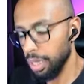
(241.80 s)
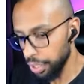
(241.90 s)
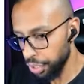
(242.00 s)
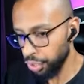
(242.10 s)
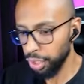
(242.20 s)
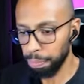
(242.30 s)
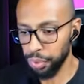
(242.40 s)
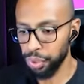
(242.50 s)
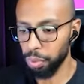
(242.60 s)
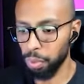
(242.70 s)
três
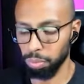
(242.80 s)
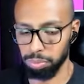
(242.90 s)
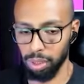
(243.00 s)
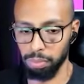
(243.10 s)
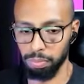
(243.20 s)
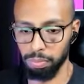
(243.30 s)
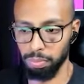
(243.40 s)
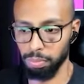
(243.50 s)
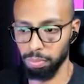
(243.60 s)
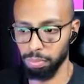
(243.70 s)
tipos de conta
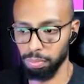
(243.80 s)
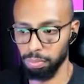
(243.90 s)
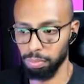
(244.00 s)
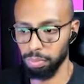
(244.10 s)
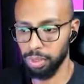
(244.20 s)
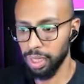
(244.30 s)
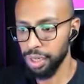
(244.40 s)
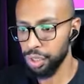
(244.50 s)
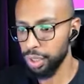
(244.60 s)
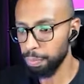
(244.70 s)

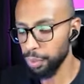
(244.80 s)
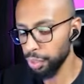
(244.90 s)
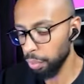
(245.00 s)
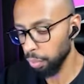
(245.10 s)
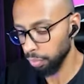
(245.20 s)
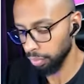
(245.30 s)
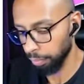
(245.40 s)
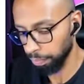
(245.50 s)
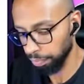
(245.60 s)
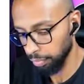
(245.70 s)
três tipos de
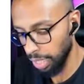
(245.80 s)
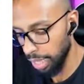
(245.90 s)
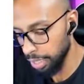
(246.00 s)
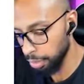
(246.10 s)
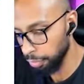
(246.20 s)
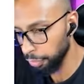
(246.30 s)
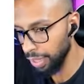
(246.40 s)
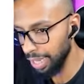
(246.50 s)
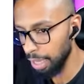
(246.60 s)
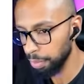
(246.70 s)
conta, tá? E eu vou
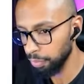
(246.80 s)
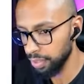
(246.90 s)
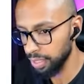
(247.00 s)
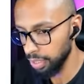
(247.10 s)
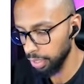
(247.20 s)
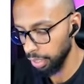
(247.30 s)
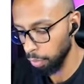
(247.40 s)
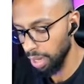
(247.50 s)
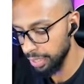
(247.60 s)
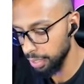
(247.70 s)
falar para vocês aqui
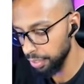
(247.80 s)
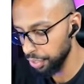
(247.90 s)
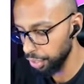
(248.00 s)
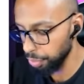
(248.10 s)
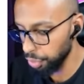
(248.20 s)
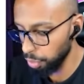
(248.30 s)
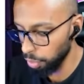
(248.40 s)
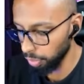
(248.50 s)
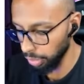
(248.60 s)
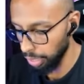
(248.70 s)
quais são esses tipos de
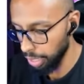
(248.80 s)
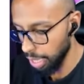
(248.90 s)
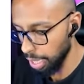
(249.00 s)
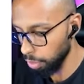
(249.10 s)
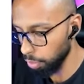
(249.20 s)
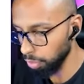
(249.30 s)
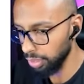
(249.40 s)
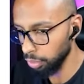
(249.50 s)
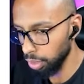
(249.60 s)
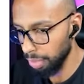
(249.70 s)
conta. A
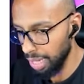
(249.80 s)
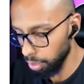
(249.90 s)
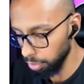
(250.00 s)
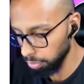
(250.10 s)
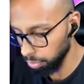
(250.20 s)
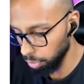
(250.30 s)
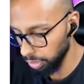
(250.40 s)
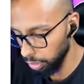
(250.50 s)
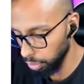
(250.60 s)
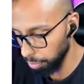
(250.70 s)
conta normal,
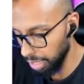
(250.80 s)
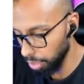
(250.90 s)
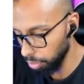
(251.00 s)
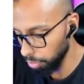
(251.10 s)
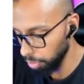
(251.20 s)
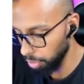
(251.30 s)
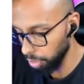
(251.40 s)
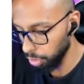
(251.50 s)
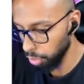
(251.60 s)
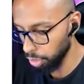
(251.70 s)
conta normal,
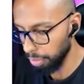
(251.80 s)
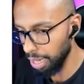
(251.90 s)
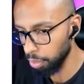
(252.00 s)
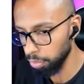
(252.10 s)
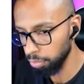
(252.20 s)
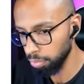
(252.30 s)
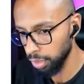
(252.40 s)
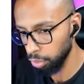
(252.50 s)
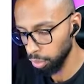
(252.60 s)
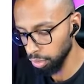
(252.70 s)
normal,
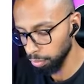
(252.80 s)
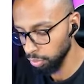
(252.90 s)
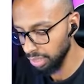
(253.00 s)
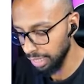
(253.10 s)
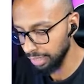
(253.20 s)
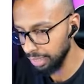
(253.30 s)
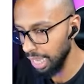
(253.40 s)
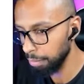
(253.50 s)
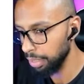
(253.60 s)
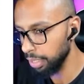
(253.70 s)
que todo mundo já
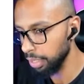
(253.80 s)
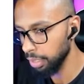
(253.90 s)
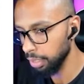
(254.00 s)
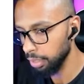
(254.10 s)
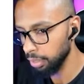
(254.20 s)
sabe aí.